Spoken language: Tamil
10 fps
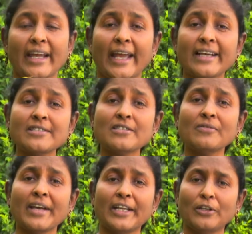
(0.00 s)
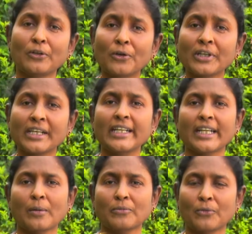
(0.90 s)
இயேசுவை நோக்கி
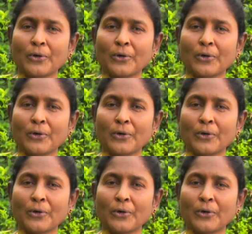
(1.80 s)
நாம்